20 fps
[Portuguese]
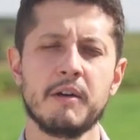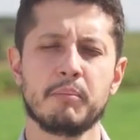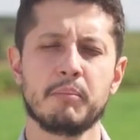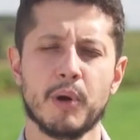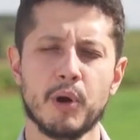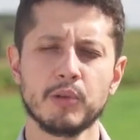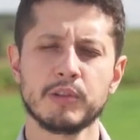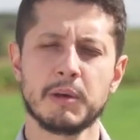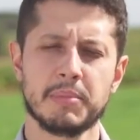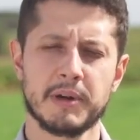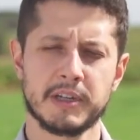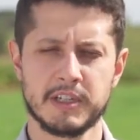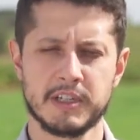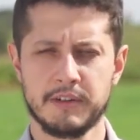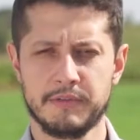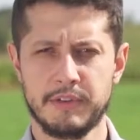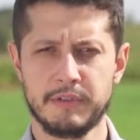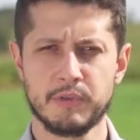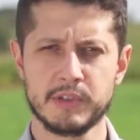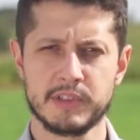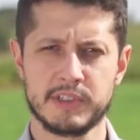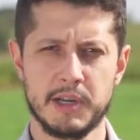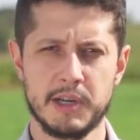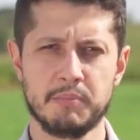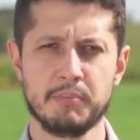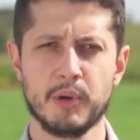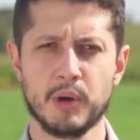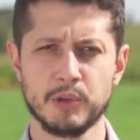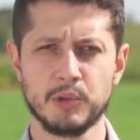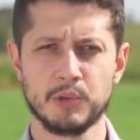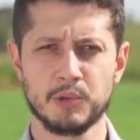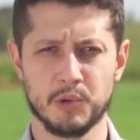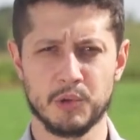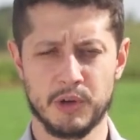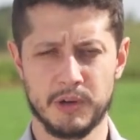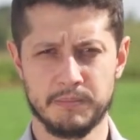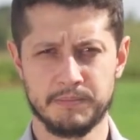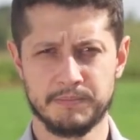pronta para servir você, produtor.